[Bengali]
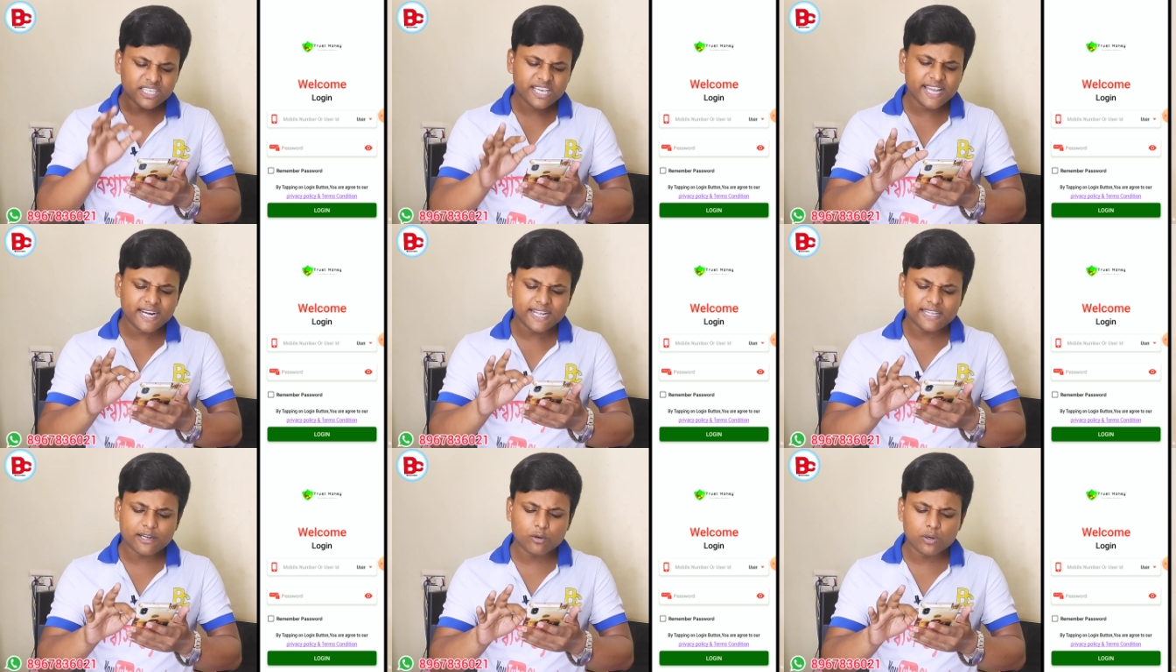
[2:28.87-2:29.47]

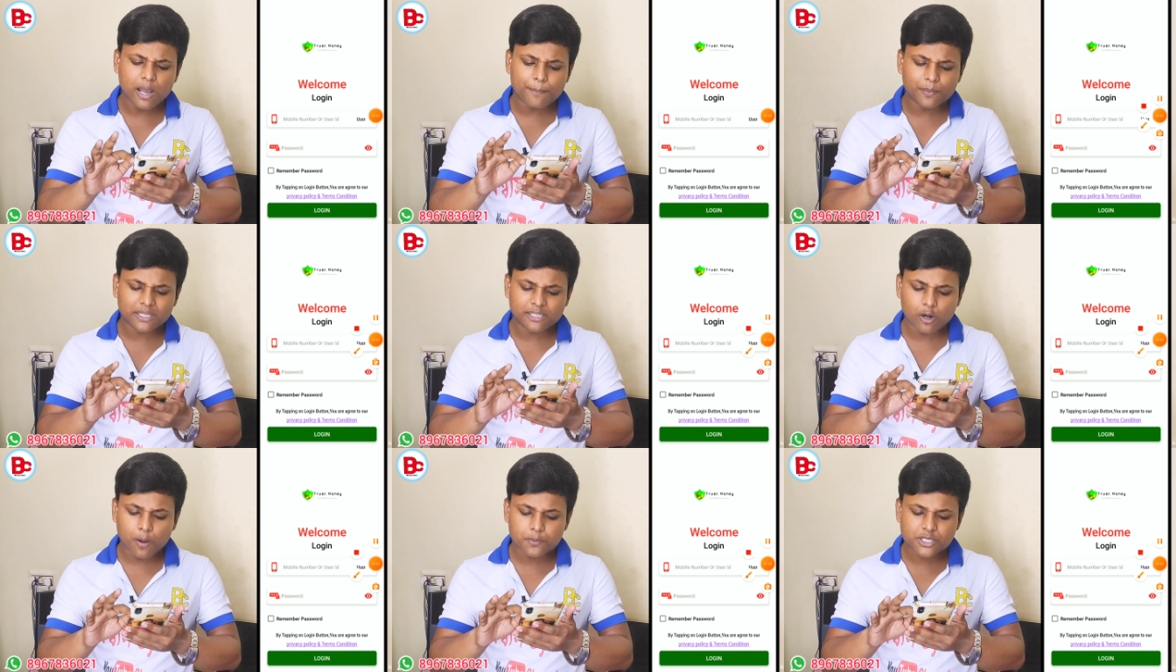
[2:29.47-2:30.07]
এখানে দেখুন
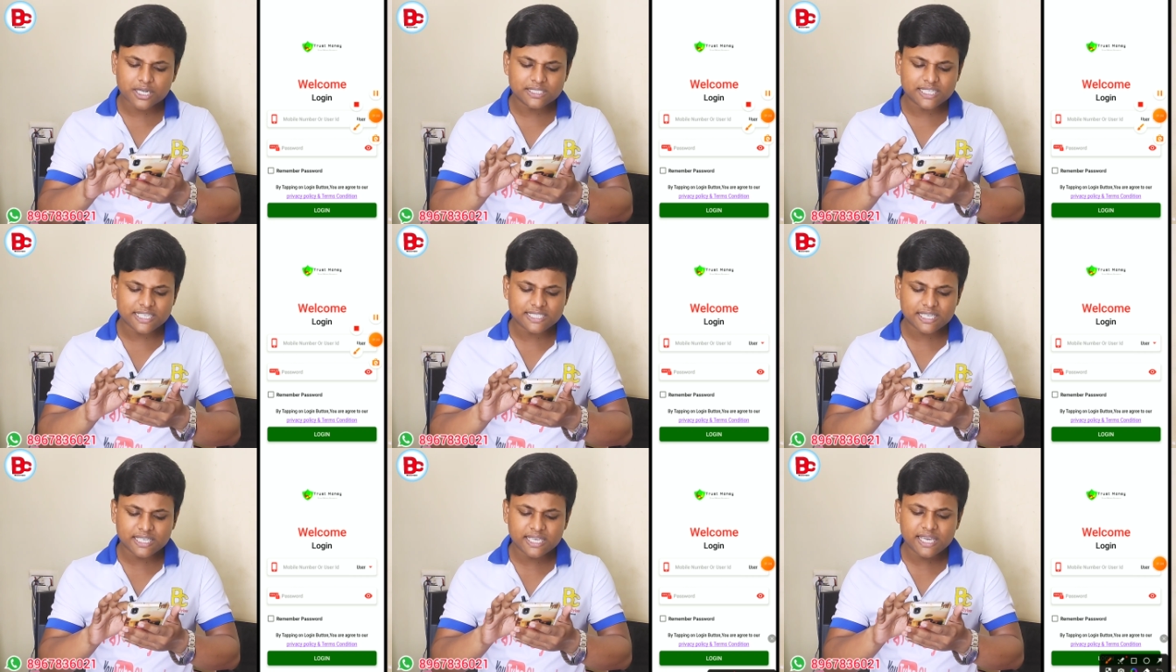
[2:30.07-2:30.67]
আপনাদের অপশান
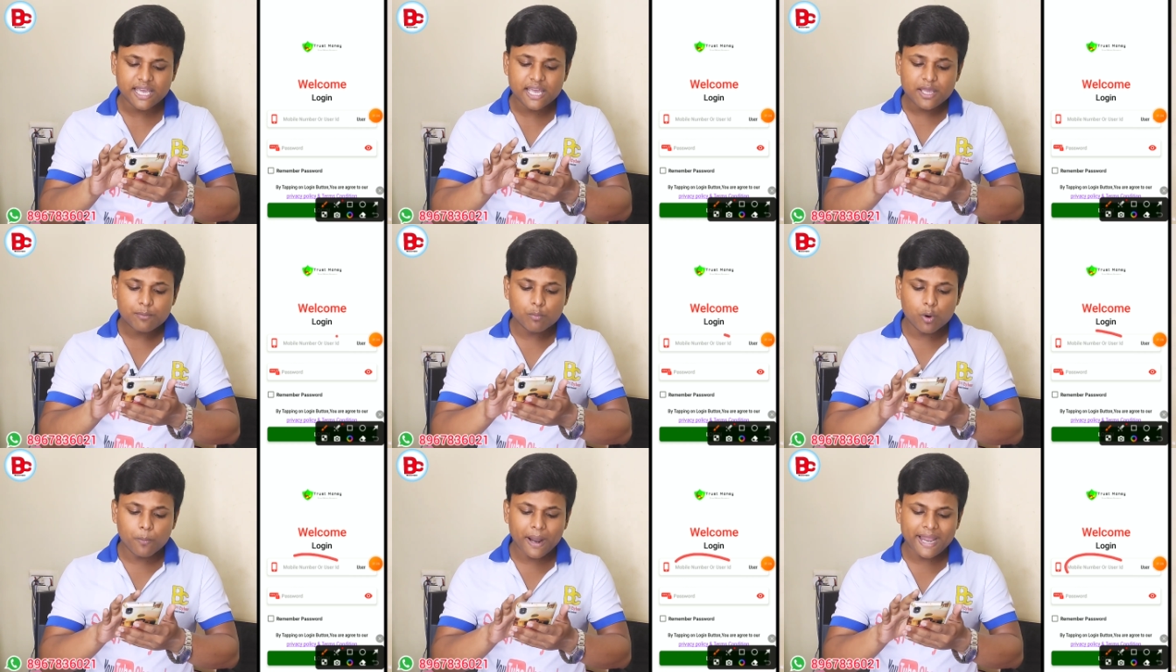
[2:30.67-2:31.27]
চাইছে কি
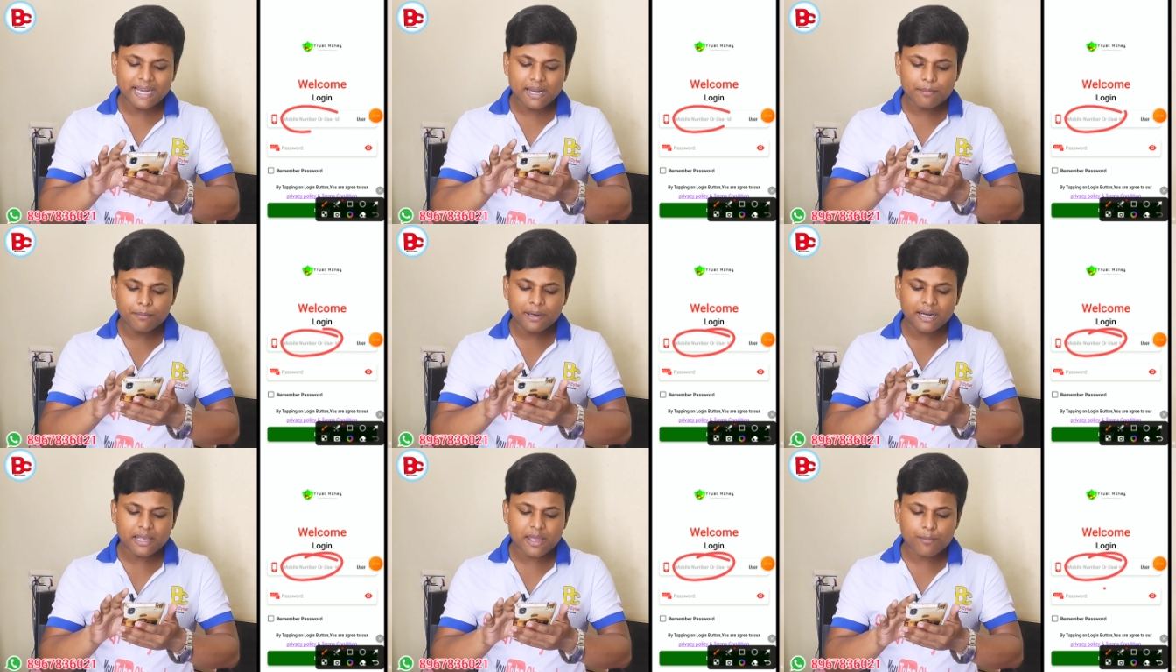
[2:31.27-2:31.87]
মোবাইল
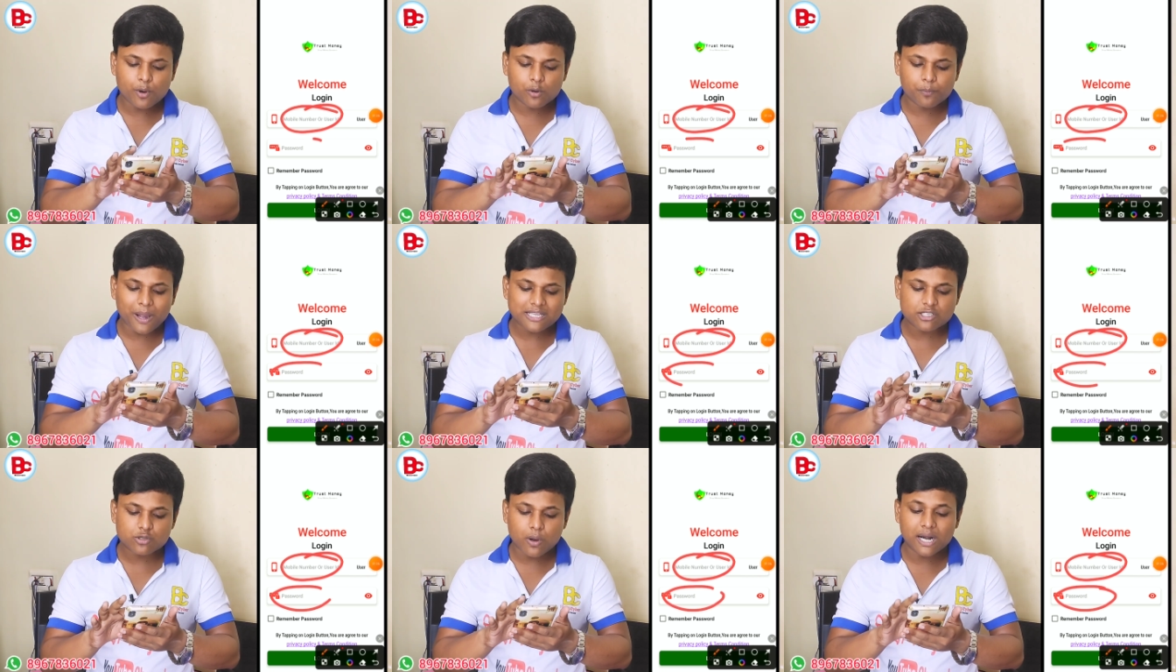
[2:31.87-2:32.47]
নাম্বার এবং
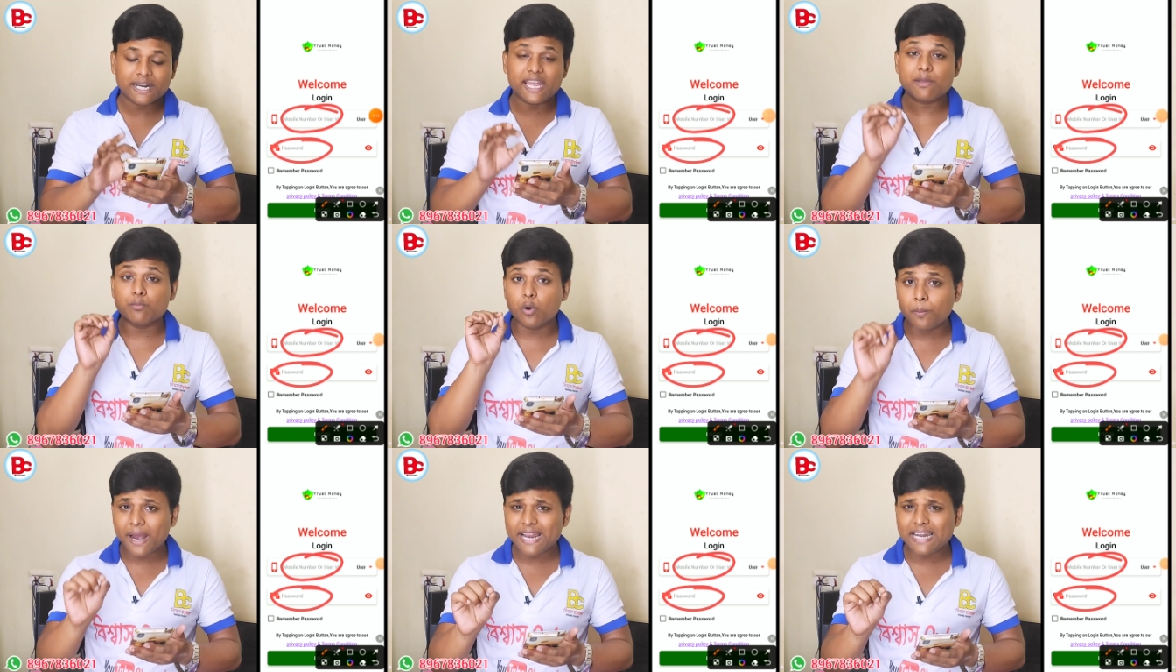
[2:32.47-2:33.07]
পাসওয়ার্ড এই
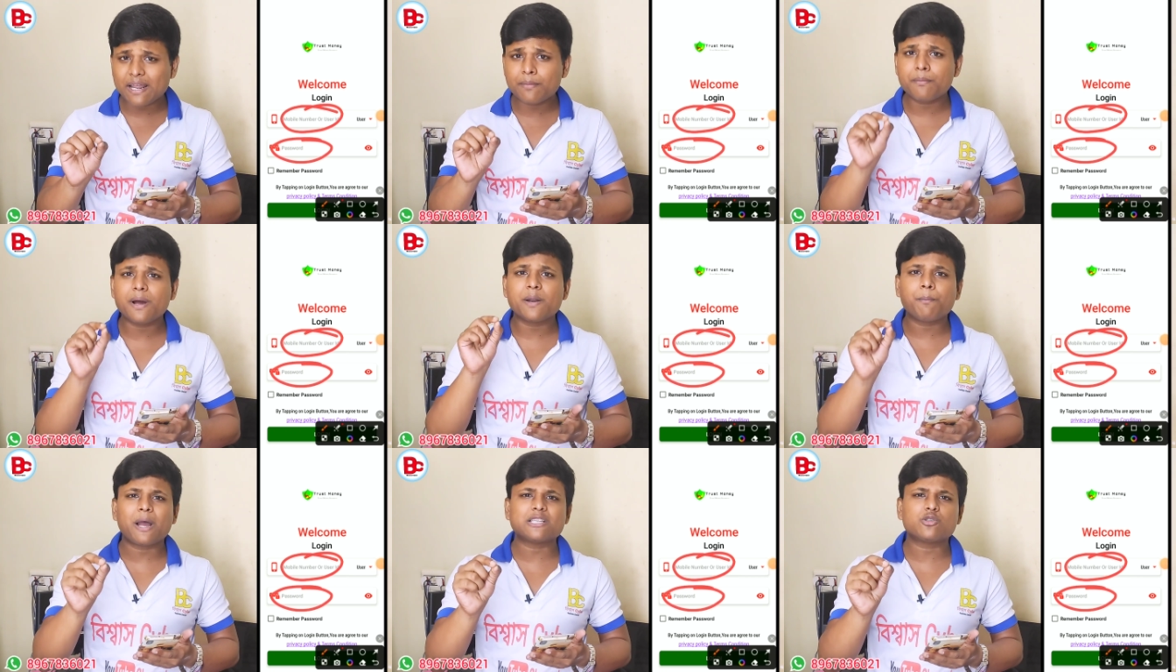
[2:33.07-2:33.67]
মোবাইল
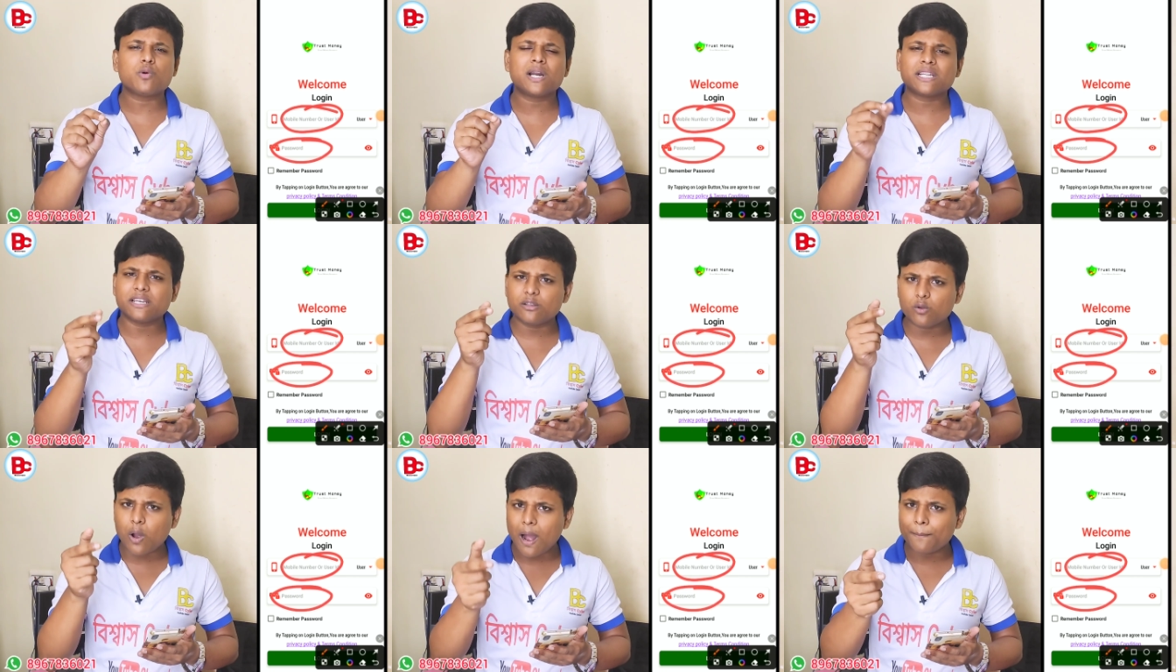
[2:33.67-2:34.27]
নাম্বার পাসওয়ার্ড
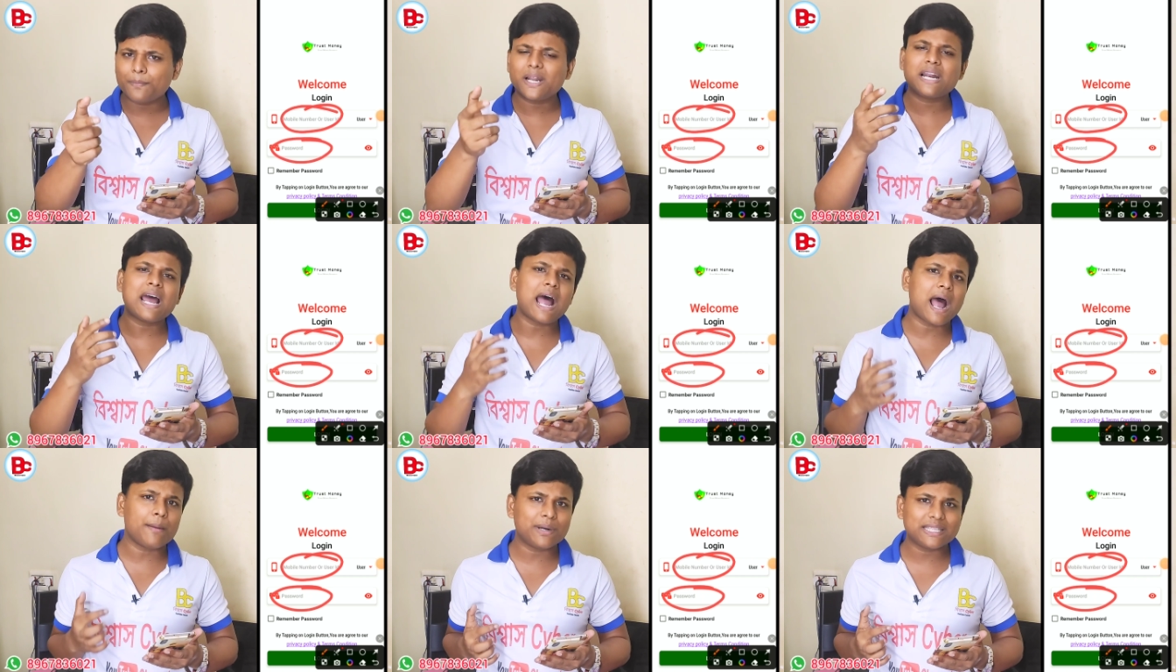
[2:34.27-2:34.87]
কিন্তু আপনারা
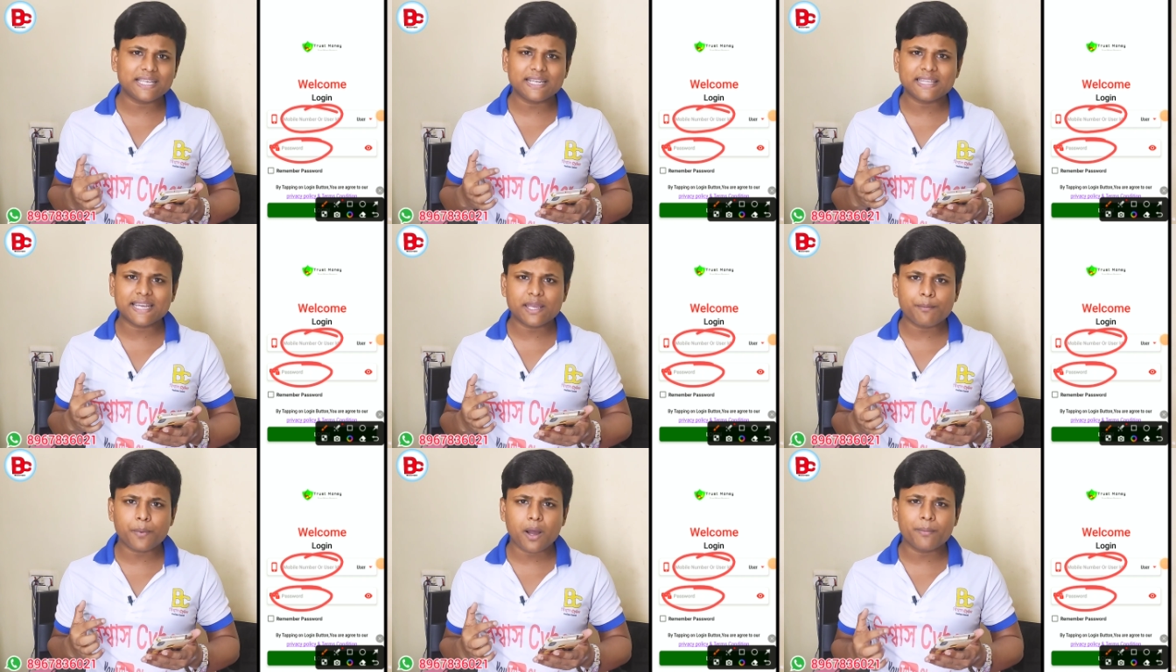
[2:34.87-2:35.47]
আমাদের
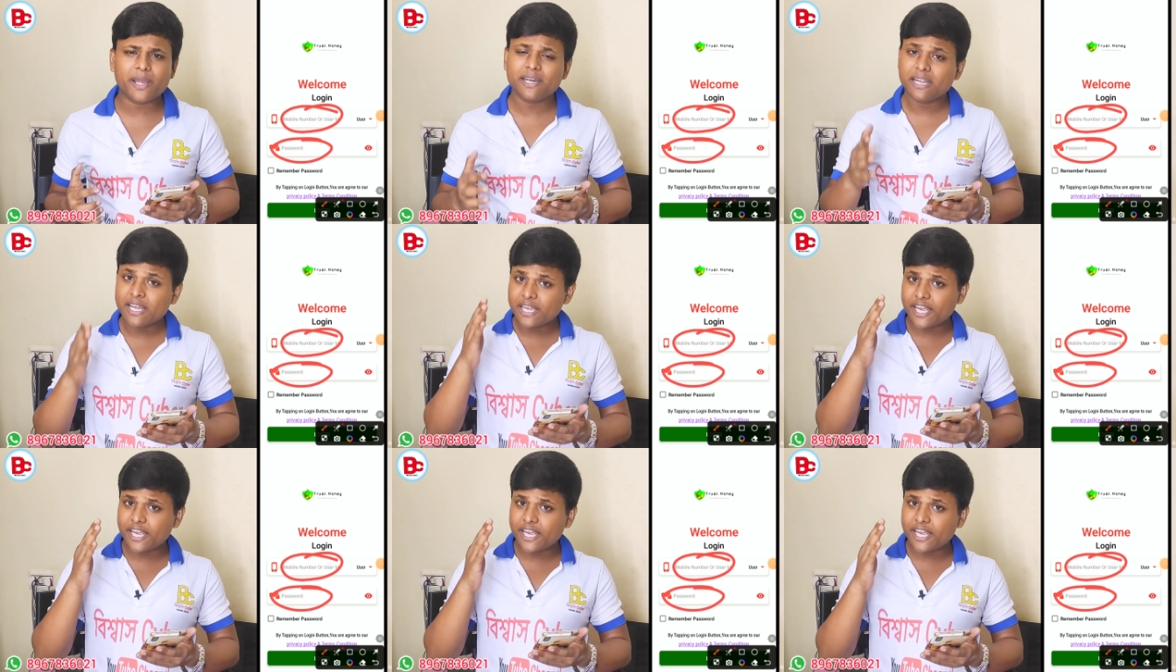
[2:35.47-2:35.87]
থেকে পাবেন